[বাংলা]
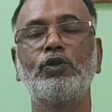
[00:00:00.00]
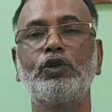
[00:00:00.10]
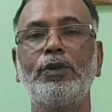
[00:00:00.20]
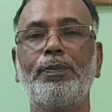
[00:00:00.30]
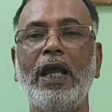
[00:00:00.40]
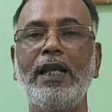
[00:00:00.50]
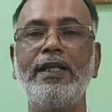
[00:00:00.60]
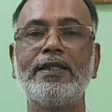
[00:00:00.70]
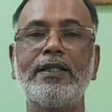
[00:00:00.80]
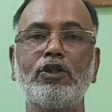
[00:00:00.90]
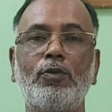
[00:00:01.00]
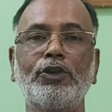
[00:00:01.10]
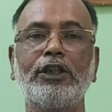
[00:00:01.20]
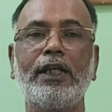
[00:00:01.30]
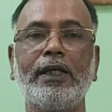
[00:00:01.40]
যদি ব্যালেন্সের
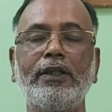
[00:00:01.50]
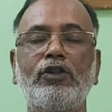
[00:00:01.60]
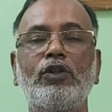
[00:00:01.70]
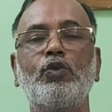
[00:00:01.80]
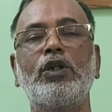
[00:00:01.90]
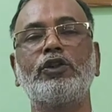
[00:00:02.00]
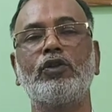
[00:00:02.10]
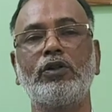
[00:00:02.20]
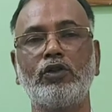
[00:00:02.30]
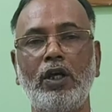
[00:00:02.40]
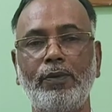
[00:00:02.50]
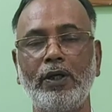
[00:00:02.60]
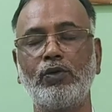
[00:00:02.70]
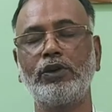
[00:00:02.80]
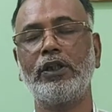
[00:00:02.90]
সমস্যা থাকে যদি উঠা
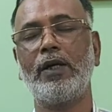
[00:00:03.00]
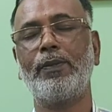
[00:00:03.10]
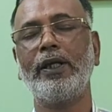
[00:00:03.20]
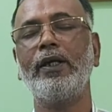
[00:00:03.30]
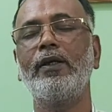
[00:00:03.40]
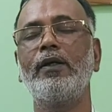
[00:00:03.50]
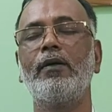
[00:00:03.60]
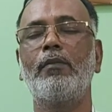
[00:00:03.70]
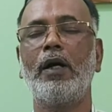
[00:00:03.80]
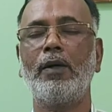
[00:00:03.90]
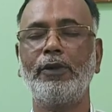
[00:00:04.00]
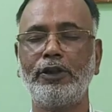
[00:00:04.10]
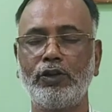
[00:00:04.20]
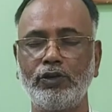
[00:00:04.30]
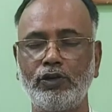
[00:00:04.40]
চলাফেরা করতে না পারে বা
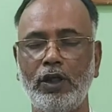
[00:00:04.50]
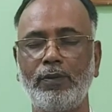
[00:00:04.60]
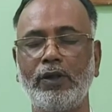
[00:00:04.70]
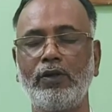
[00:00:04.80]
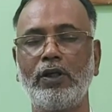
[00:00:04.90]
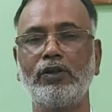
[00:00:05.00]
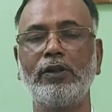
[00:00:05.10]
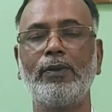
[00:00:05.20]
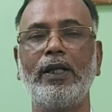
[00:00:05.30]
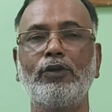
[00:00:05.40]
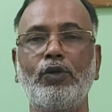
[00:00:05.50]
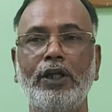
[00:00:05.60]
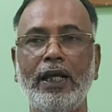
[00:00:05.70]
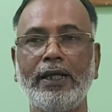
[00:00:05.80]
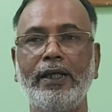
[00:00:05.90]
বেশিক্ষণ চলাফেরা না করতে পারে
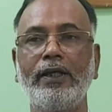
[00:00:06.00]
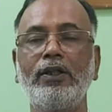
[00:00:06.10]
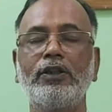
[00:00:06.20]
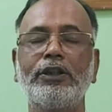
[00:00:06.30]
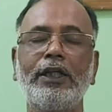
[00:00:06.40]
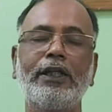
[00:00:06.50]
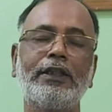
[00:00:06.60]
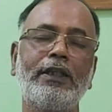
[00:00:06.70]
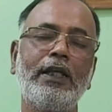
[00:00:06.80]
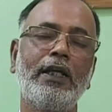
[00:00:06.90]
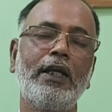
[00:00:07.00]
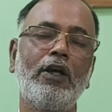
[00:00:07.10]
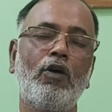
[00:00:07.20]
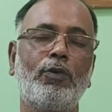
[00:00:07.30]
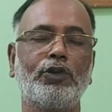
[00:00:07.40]
ধরে রাখে সেক্ষেত্রে
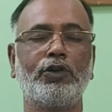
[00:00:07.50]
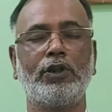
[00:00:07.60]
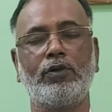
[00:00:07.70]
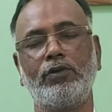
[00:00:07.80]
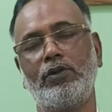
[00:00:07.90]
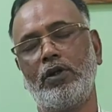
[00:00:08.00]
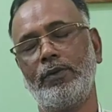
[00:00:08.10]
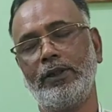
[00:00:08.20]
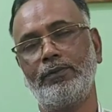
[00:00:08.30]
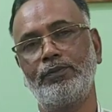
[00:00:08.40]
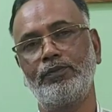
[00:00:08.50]
অপারেশনটা করতে হবে